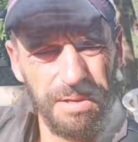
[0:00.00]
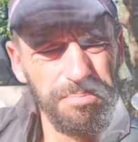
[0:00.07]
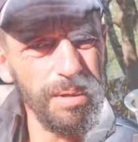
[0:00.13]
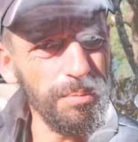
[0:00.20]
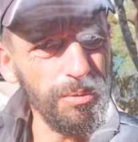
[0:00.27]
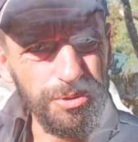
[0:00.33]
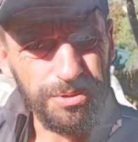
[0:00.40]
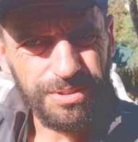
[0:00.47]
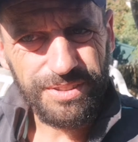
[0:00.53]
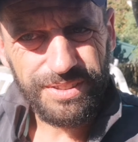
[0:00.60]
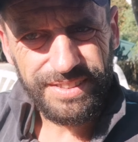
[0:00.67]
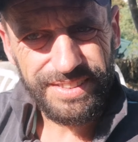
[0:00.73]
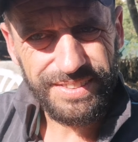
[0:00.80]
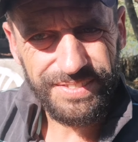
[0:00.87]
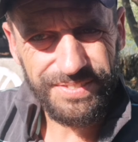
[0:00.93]
Mais bon,
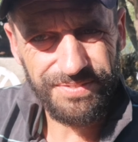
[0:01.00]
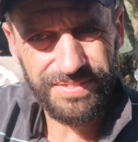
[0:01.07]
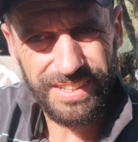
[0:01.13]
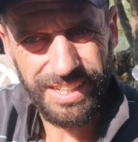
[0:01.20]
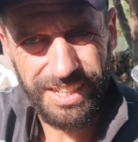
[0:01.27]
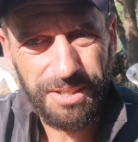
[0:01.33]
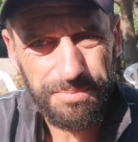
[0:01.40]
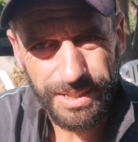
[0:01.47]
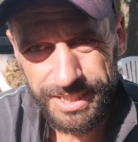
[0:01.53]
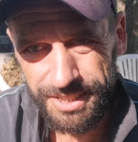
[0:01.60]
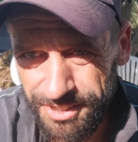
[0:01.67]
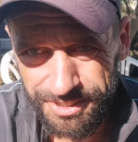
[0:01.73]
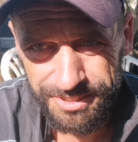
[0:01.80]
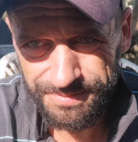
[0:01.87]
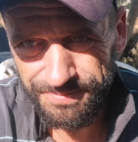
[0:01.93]
là
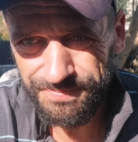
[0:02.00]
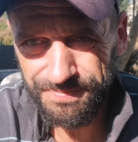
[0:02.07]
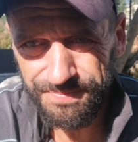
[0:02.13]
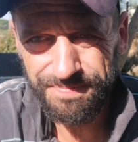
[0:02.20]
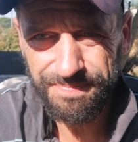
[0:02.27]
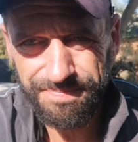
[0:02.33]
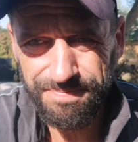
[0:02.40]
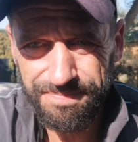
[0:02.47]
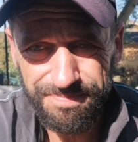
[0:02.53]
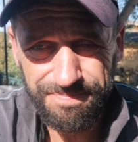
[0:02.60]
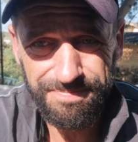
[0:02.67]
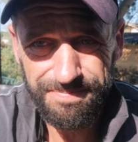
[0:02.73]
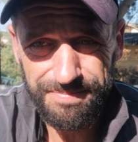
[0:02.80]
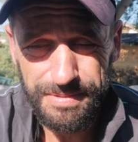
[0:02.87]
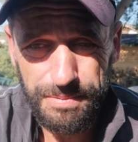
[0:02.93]
maintenant,
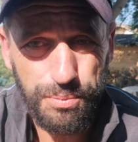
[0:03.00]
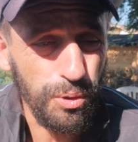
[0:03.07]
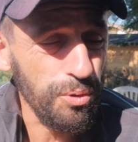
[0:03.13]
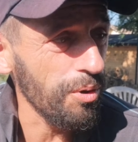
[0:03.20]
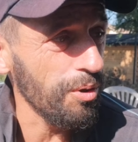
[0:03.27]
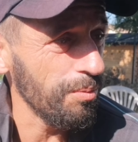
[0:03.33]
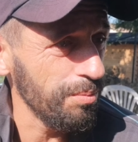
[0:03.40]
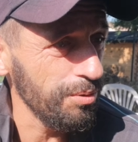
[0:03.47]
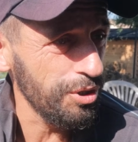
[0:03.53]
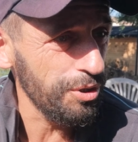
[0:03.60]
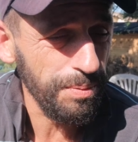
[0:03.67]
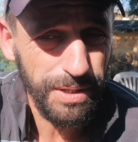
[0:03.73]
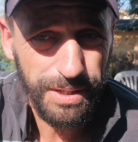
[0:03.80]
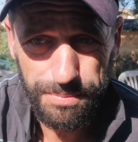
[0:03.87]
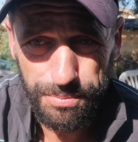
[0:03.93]
pourquoi on ne bouge
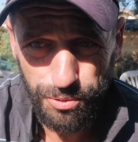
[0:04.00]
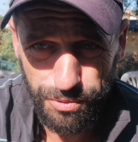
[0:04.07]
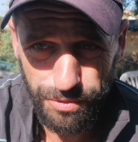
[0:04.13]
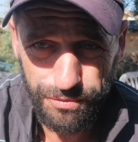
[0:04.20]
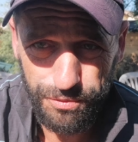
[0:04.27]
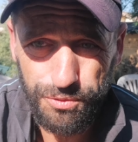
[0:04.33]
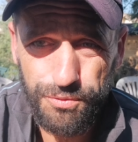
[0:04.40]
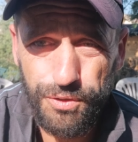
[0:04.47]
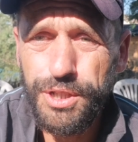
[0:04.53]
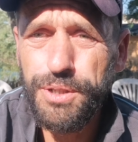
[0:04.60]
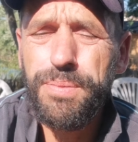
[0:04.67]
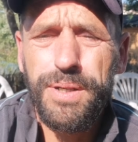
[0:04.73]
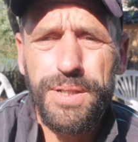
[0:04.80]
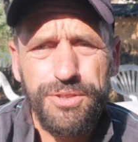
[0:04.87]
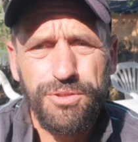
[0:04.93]
pas Pourquoi vous ne nous voyez
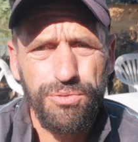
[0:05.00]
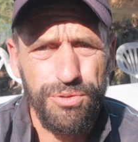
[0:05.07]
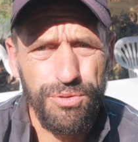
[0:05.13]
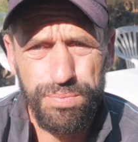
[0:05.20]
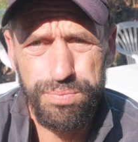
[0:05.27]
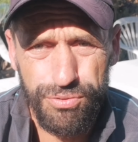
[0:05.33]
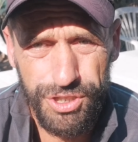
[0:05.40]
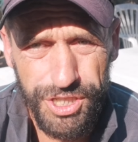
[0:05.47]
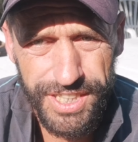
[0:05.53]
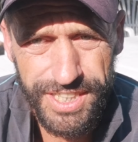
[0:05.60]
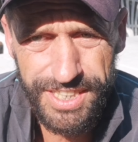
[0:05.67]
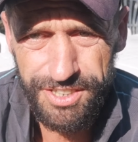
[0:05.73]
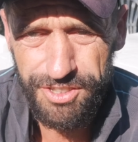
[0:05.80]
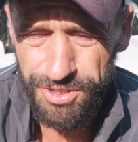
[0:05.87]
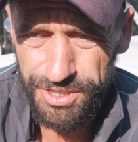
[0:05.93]
pas tous
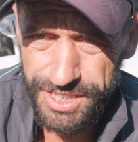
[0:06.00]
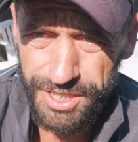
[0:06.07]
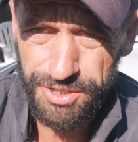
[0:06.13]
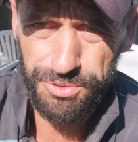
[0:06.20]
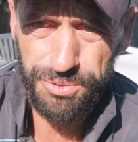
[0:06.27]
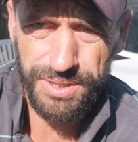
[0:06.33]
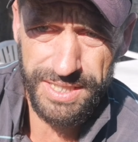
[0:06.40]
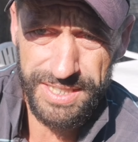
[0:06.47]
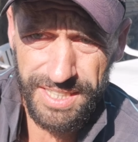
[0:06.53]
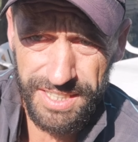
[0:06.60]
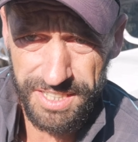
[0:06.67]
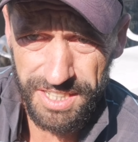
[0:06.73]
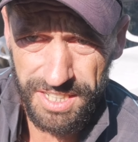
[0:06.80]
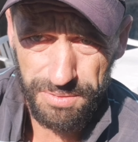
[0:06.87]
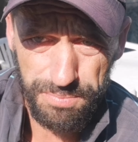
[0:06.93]
bouger dans les rues, etc.
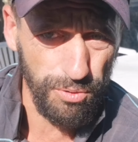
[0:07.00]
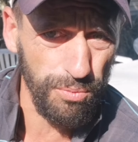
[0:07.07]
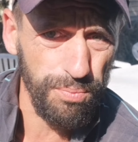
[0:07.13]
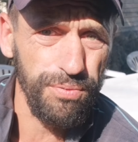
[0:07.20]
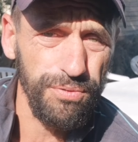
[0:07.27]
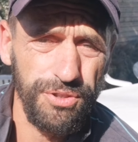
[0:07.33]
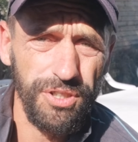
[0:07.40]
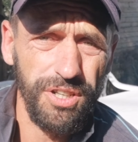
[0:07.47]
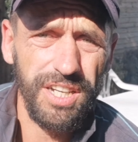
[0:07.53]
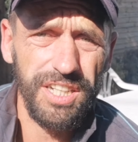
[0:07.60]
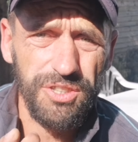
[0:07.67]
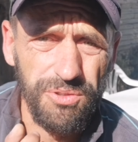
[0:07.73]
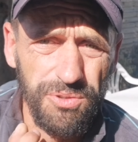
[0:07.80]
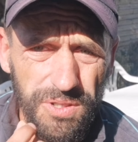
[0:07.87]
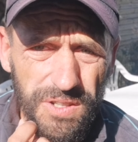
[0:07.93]
Pour plusieurs
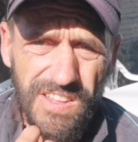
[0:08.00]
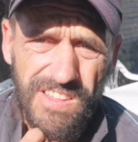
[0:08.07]
raisons.